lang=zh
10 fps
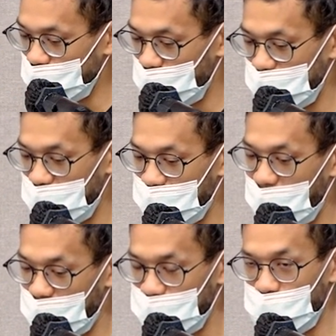说，你
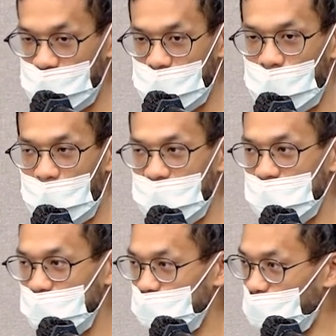每做一个画面
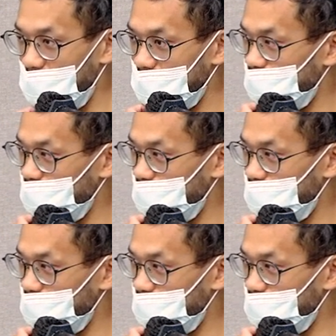就做一个